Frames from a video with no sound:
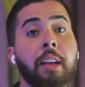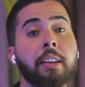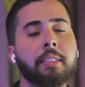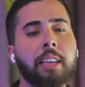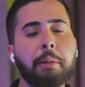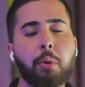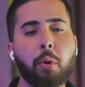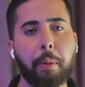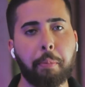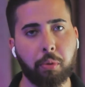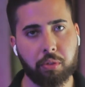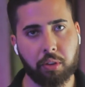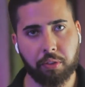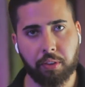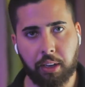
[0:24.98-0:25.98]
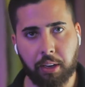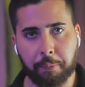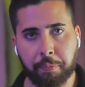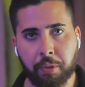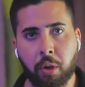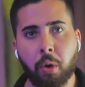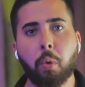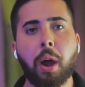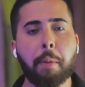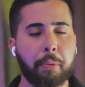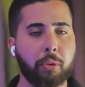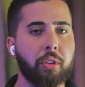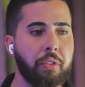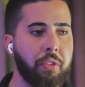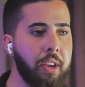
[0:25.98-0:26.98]
Sabe o Apple TV? O
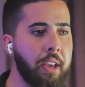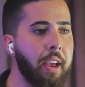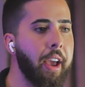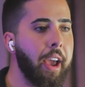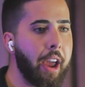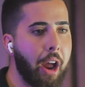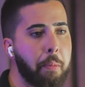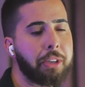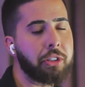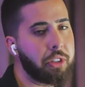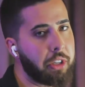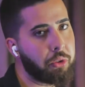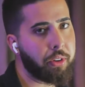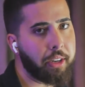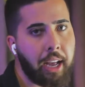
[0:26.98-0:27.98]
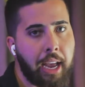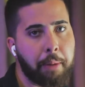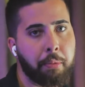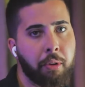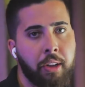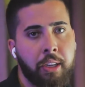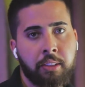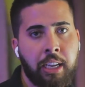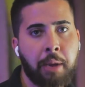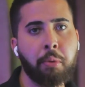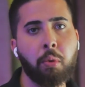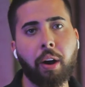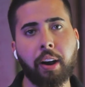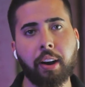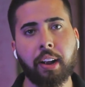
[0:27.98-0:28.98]
Apple TV é uma assinatura da Apple. Sabe
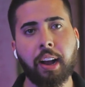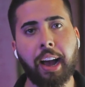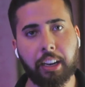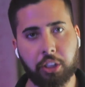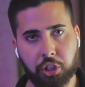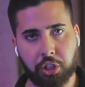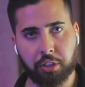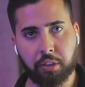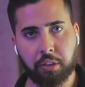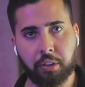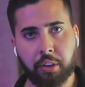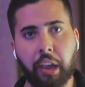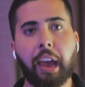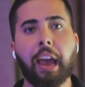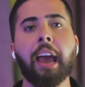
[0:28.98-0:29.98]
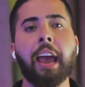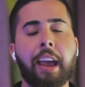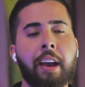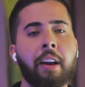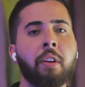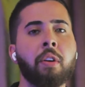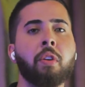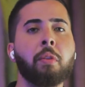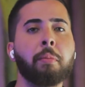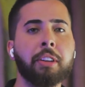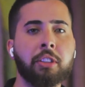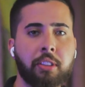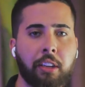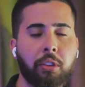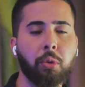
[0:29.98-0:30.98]
o Arcade? é uma
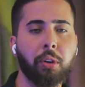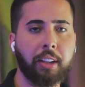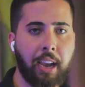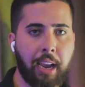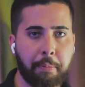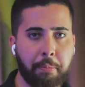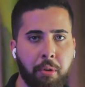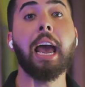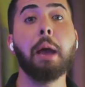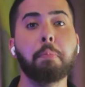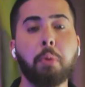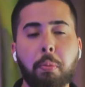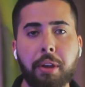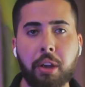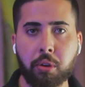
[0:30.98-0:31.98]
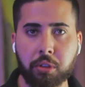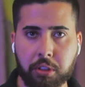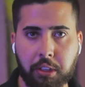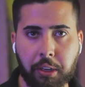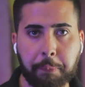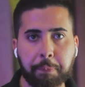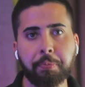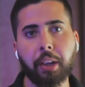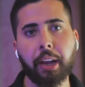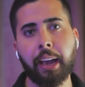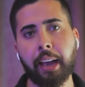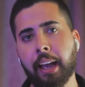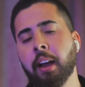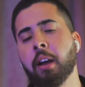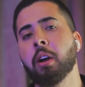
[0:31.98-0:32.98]
assinatura da Apple. Apple Music
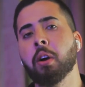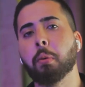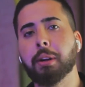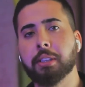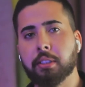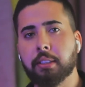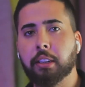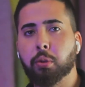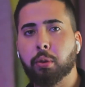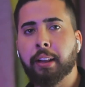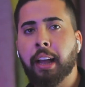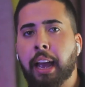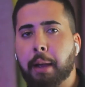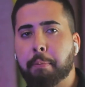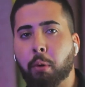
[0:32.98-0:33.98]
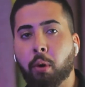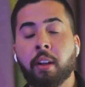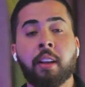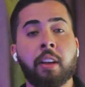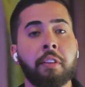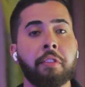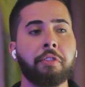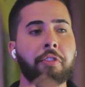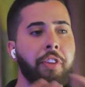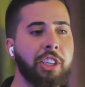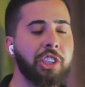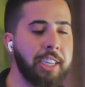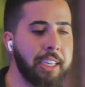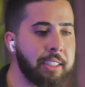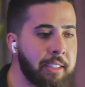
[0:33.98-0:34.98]
é uma assinatura da Apple.
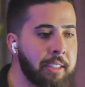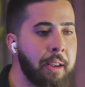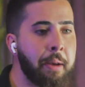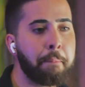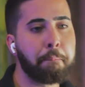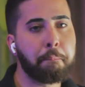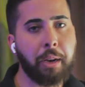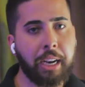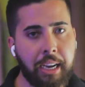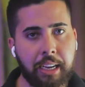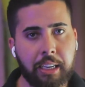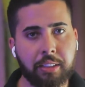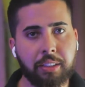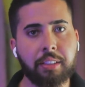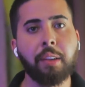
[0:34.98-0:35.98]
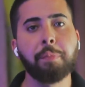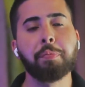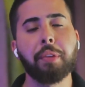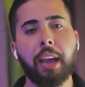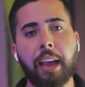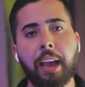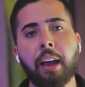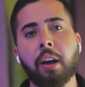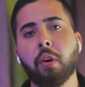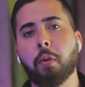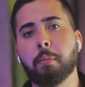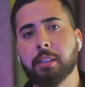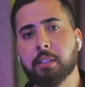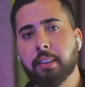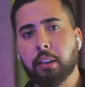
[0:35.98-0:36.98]
Fitness Plus é
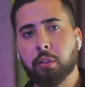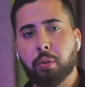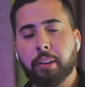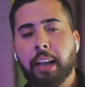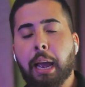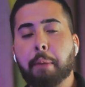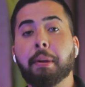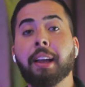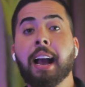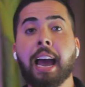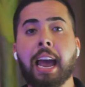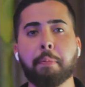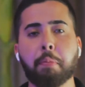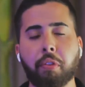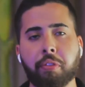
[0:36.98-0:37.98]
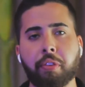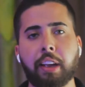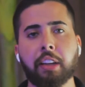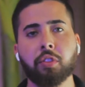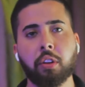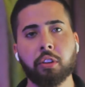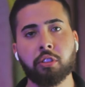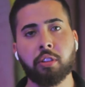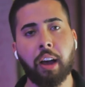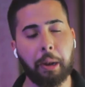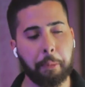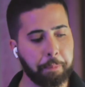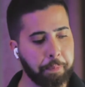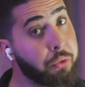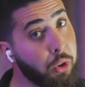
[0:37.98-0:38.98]
uma assinatura da Apple. O que a Apple fez? Falou assim:
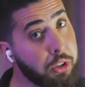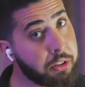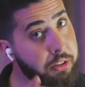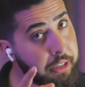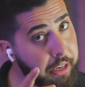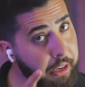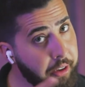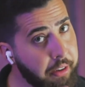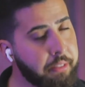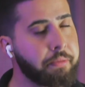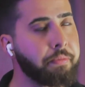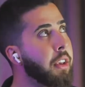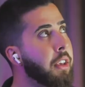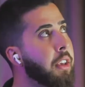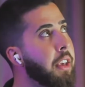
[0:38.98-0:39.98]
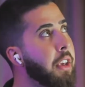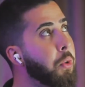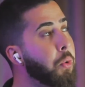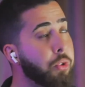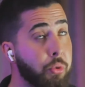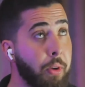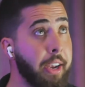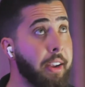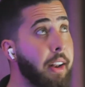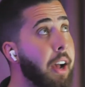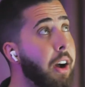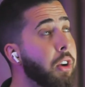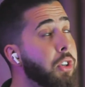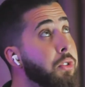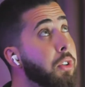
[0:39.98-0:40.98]
olha, você que usa o
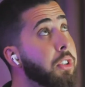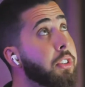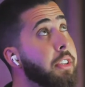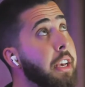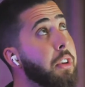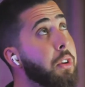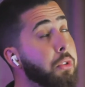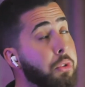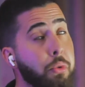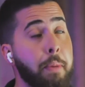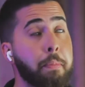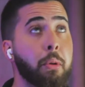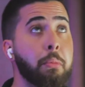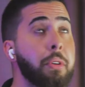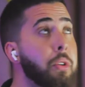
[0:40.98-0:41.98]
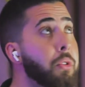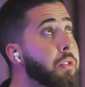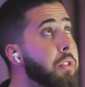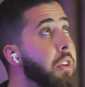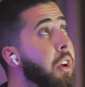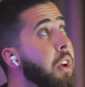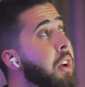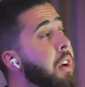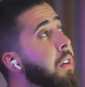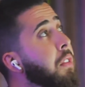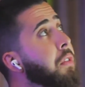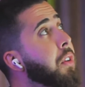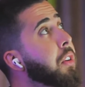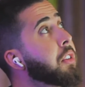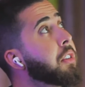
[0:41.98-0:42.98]
iCloud, você que usa o Apple Music,
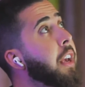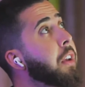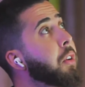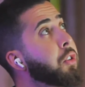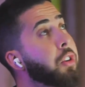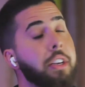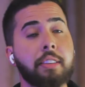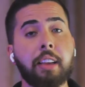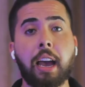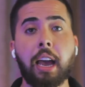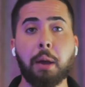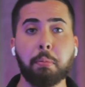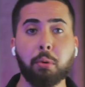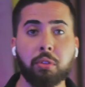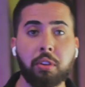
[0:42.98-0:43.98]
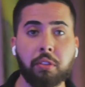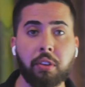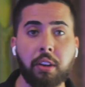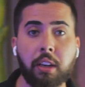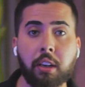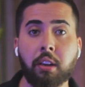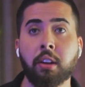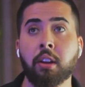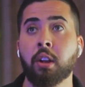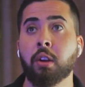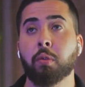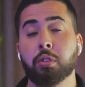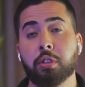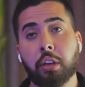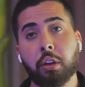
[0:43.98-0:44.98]
você que utiliza Apple TV,
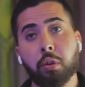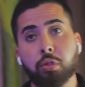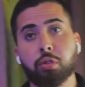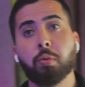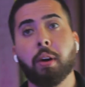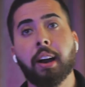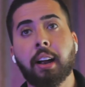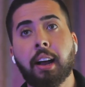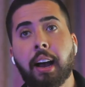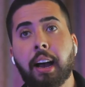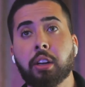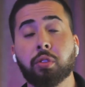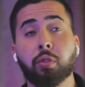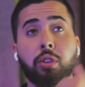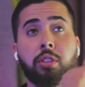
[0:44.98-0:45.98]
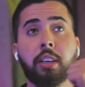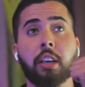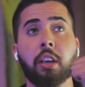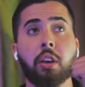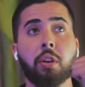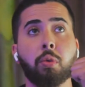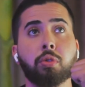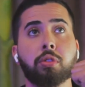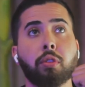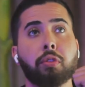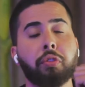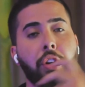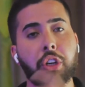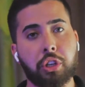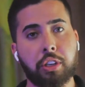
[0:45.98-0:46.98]
você que usa o Arcade, você que usa o
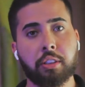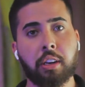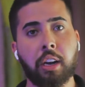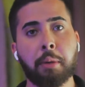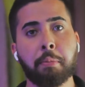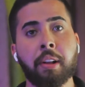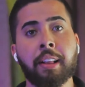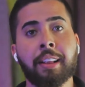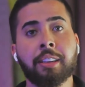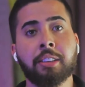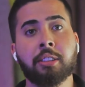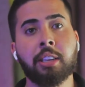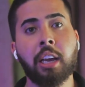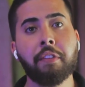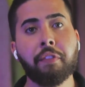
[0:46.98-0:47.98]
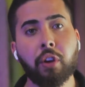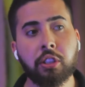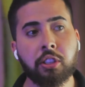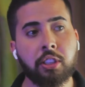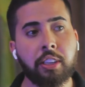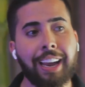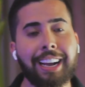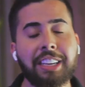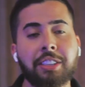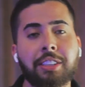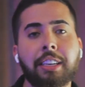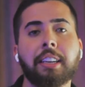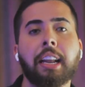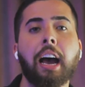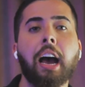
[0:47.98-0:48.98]
Fitness Club, se você
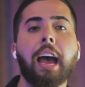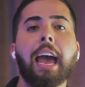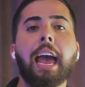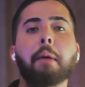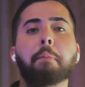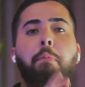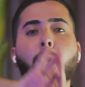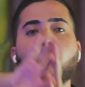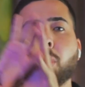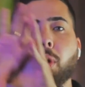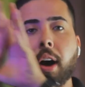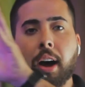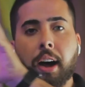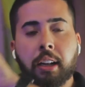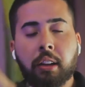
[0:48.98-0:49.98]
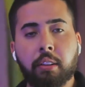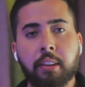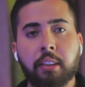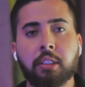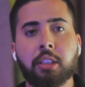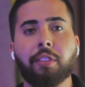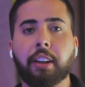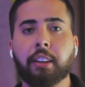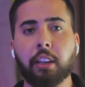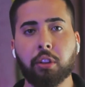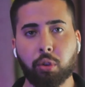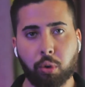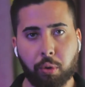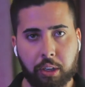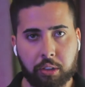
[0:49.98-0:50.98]
assinar Apple One, você vai ter
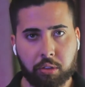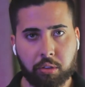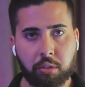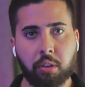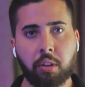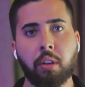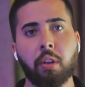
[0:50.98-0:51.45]
tudo isso